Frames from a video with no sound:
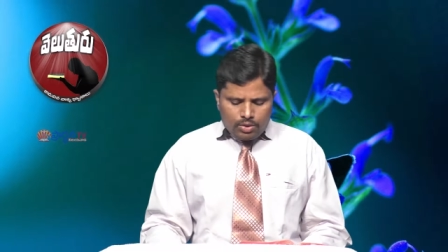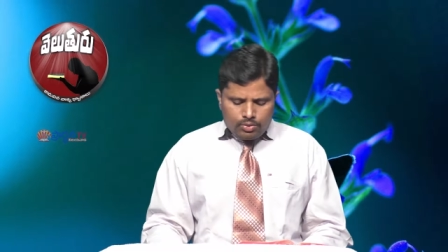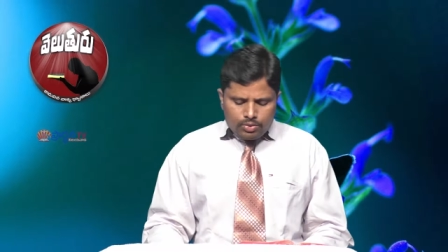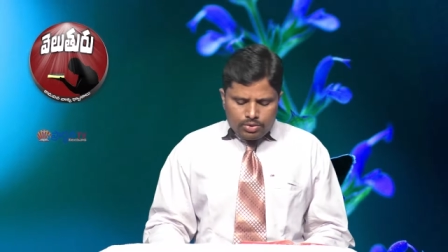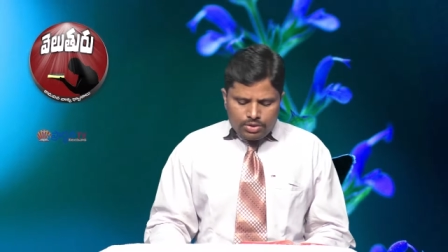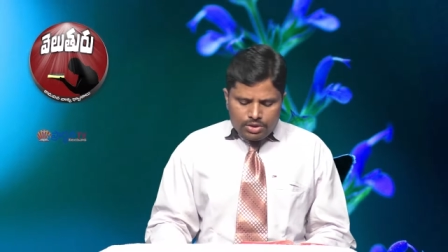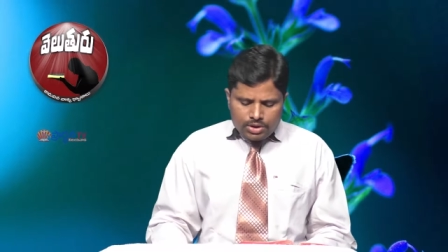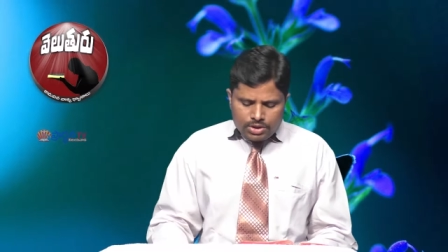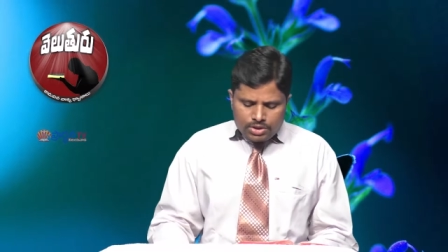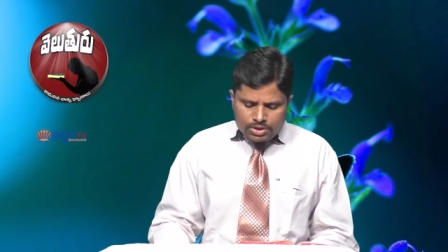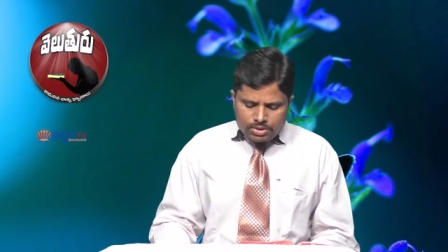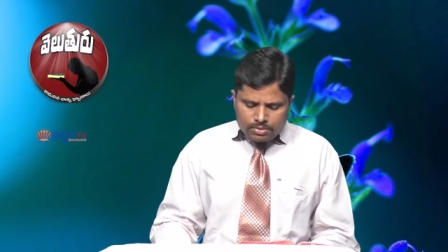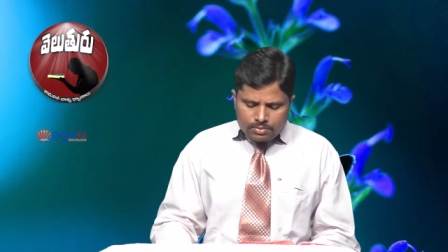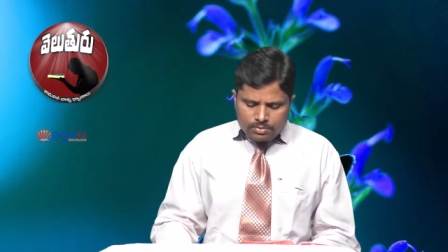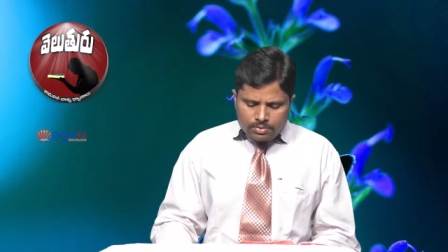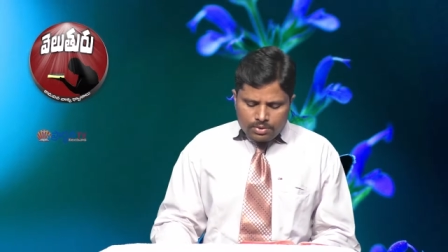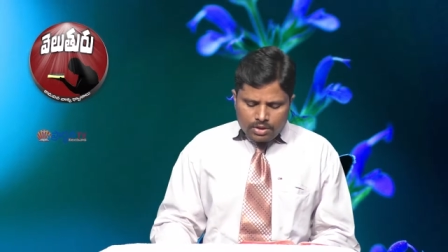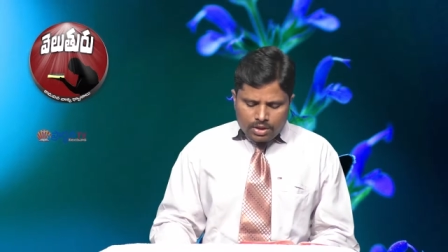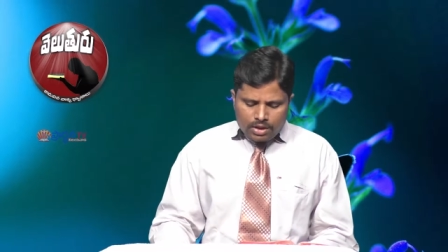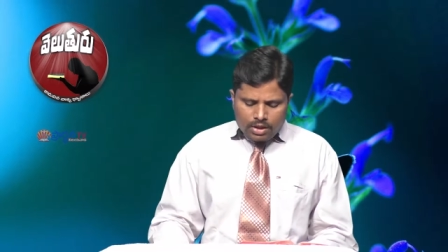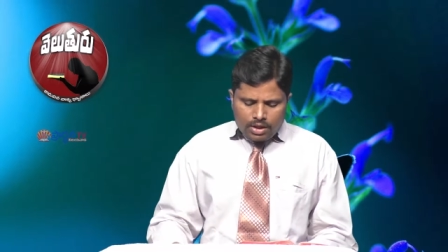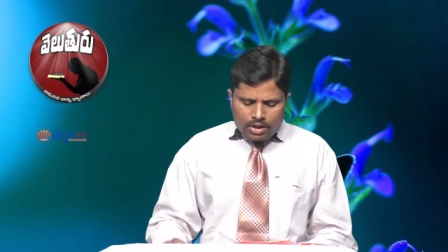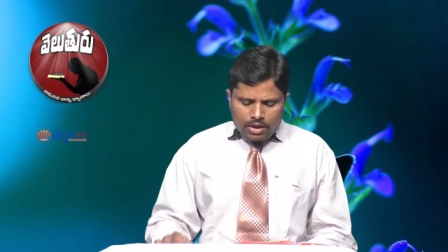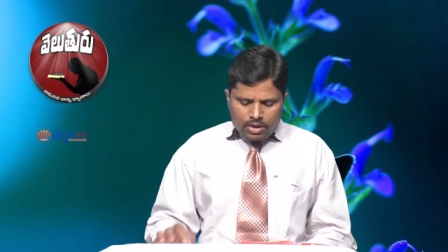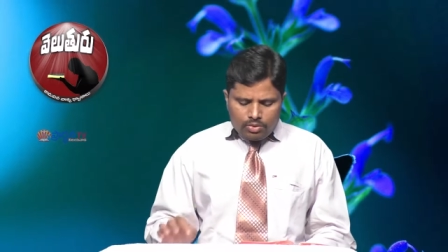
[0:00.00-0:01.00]
ఉద్దేశం
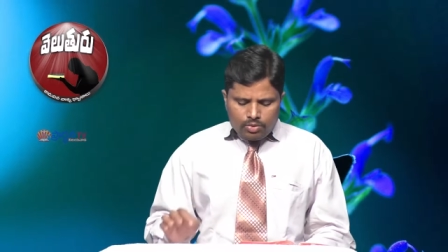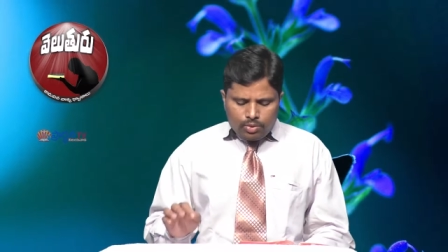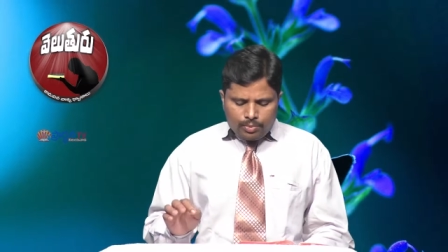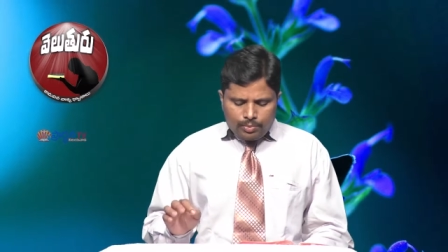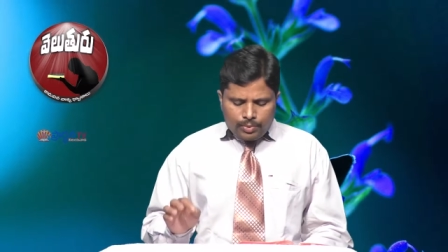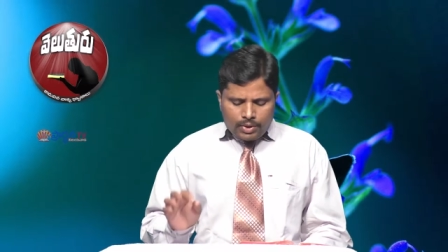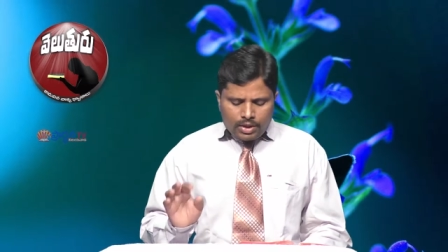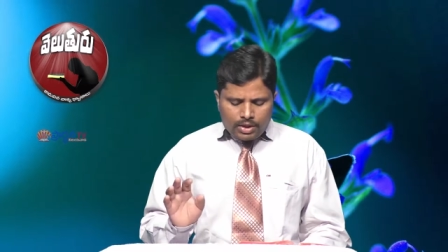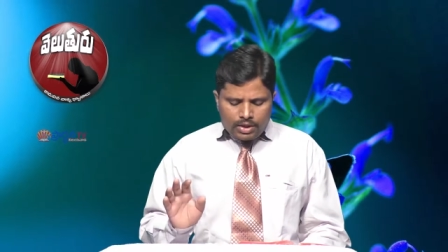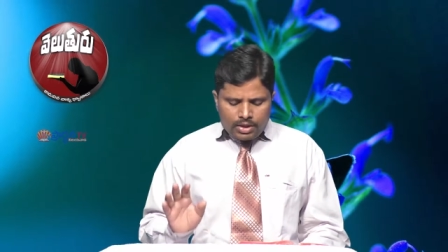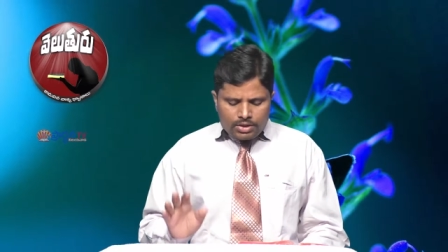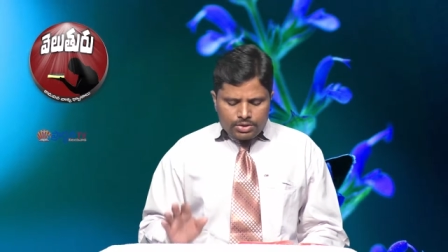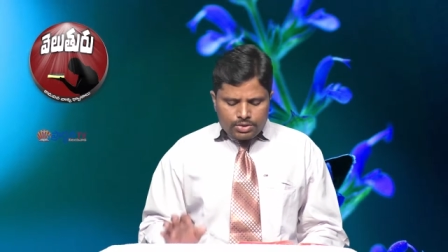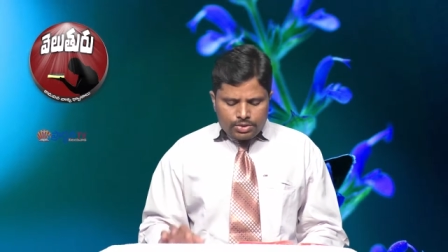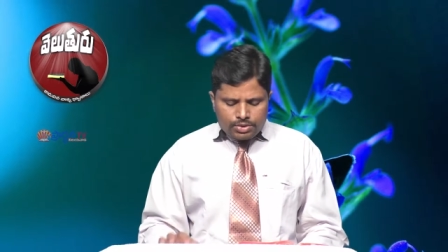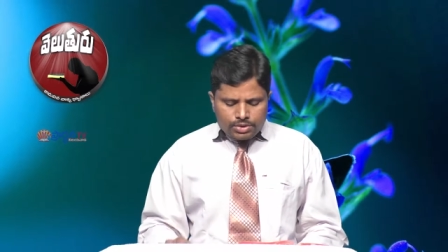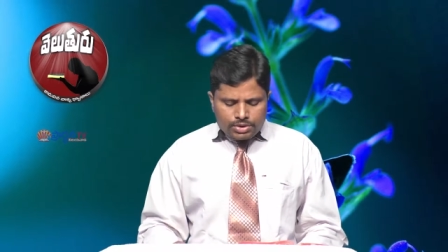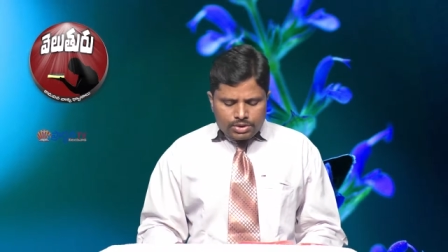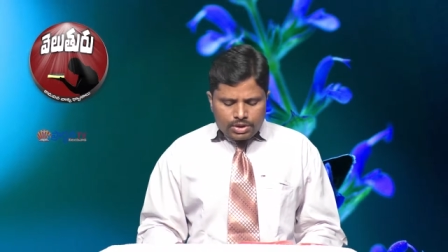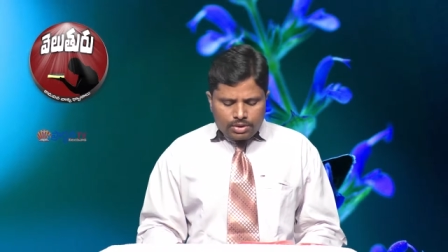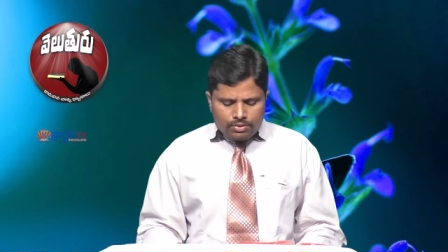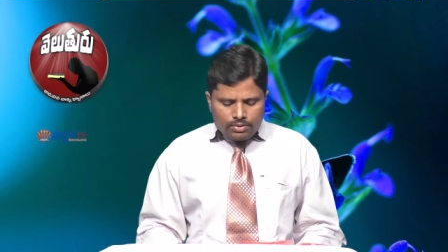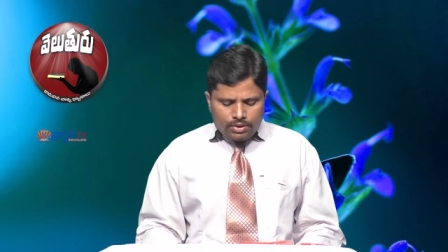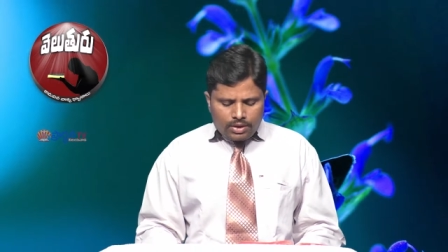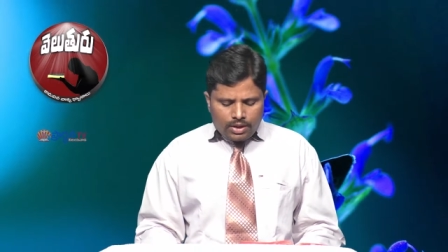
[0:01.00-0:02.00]
ఇక్కడ ఉపమానాన్ని
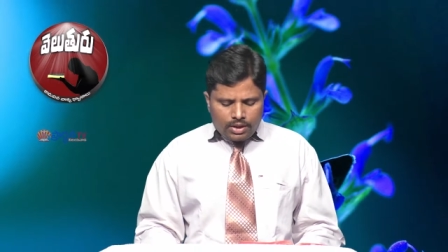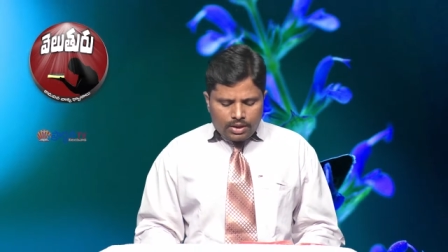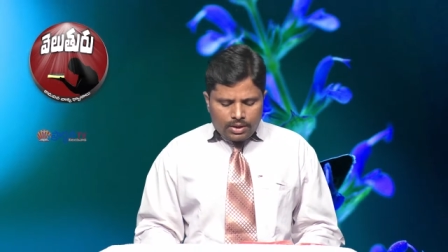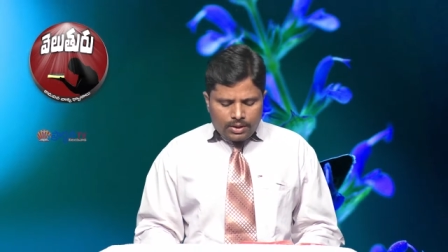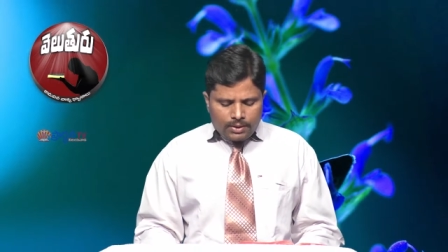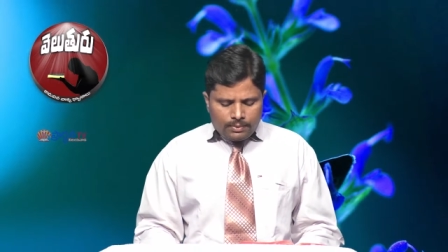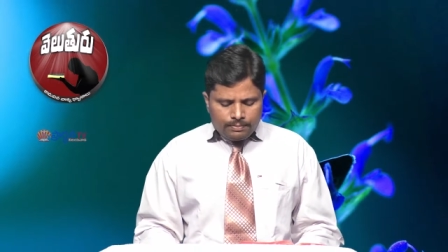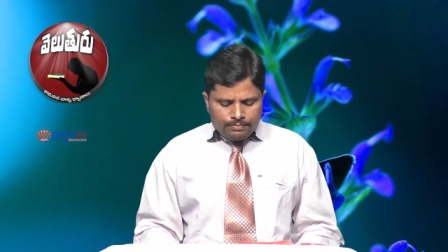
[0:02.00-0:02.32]
చూస్తూ ఉంటే